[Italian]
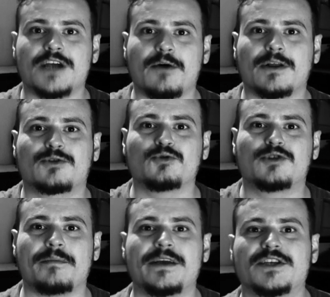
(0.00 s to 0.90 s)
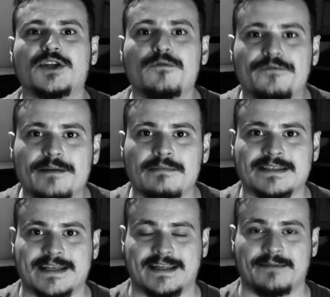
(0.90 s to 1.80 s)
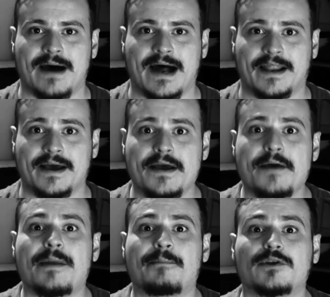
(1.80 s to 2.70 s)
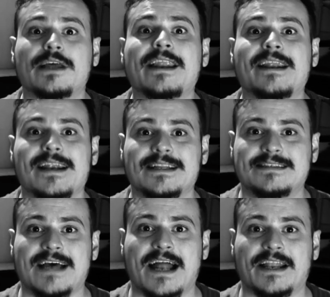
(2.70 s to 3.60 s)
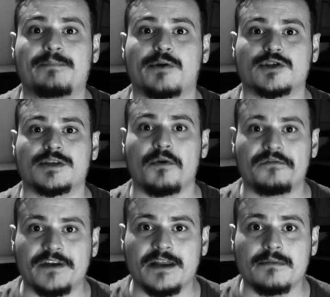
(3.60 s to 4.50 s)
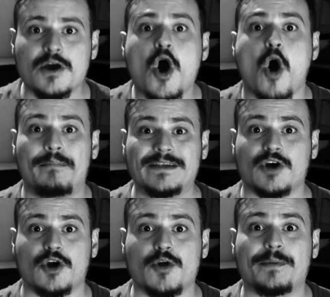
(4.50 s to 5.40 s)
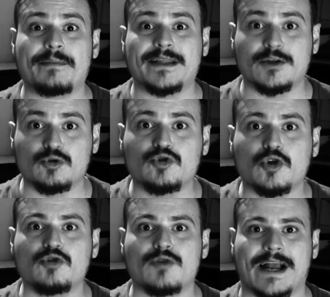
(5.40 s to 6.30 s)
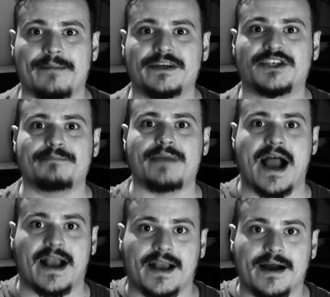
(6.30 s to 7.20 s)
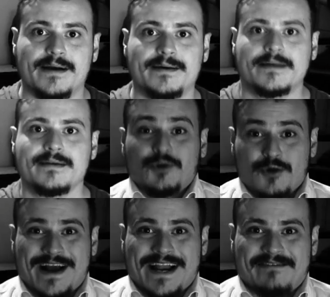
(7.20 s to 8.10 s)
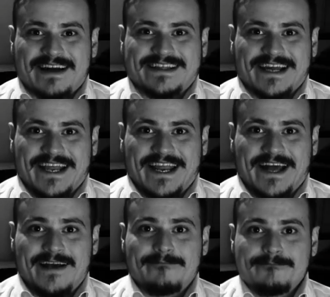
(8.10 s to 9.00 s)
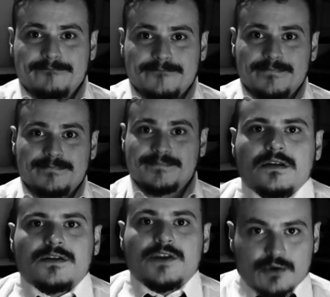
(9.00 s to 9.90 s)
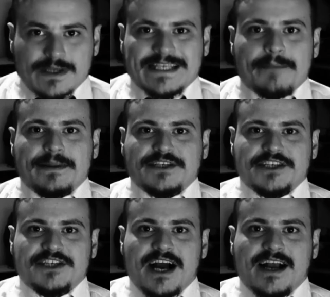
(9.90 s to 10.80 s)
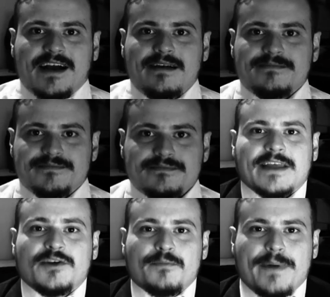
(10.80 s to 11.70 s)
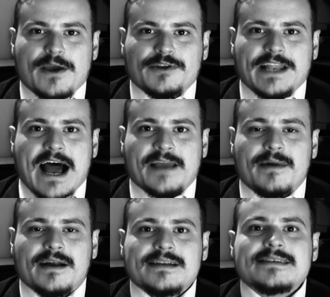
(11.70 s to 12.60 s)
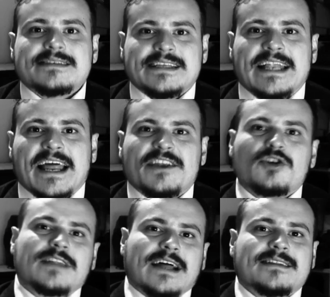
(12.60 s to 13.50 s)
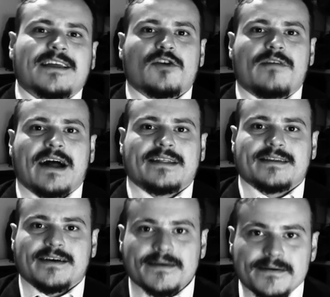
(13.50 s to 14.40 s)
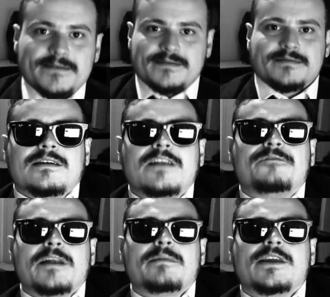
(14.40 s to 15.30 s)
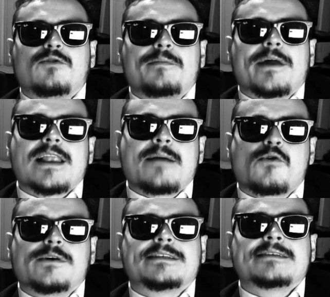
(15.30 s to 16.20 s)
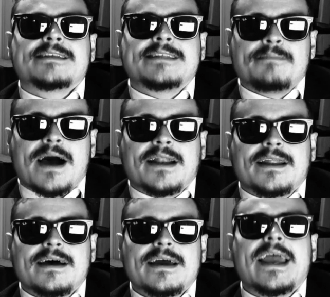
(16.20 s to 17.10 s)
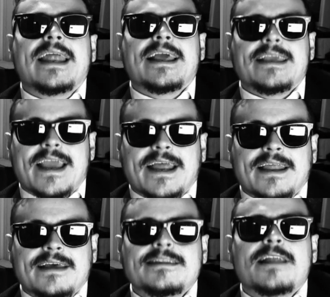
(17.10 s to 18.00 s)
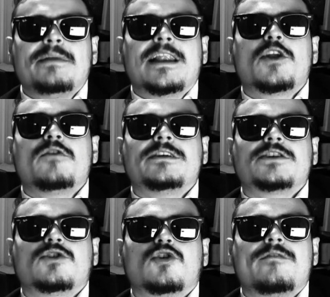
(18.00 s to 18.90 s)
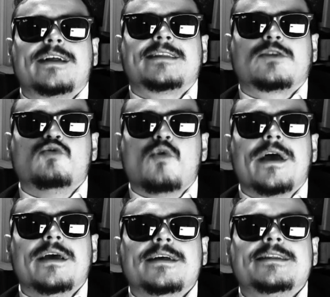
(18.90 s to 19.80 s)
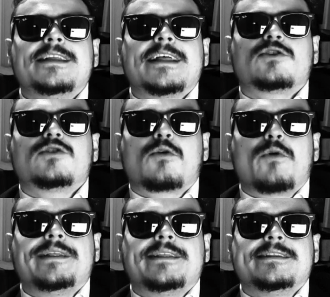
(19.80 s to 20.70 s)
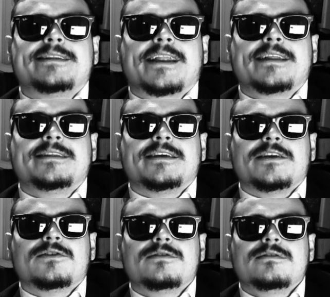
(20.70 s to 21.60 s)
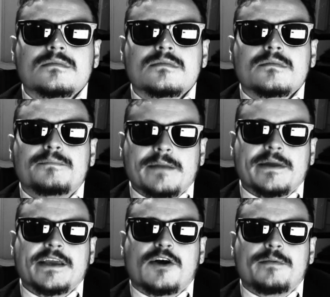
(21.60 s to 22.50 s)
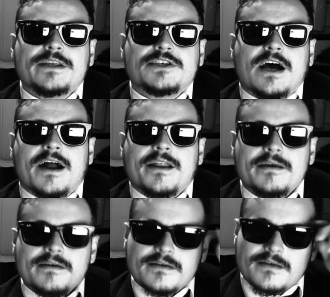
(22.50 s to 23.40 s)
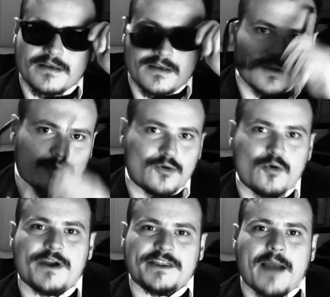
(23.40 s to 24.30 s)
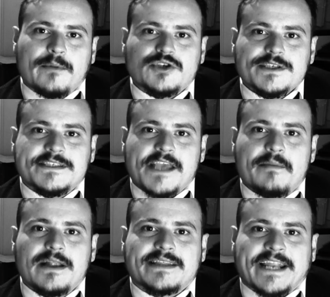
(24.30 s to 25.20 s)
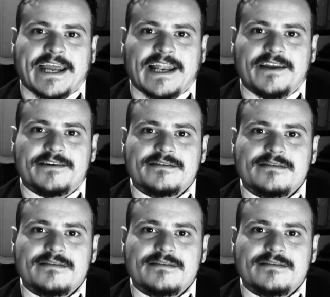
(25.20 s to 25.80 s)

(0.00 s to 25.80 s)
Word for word: Ciao a tutti amici di Un Film a Settimana. Per poter analizzare il prossimo film ho bisogno prima di tutto di una camicia bianca, di una cravatta nera, di una semplice giacca e di un paio di ray stile anni 80-90. Il film di cui parliamo questa settimana è Le Iene del 1992, diretto da Quentin Tarantino. Prima di incominciare, guardiamoci insieme il trailer.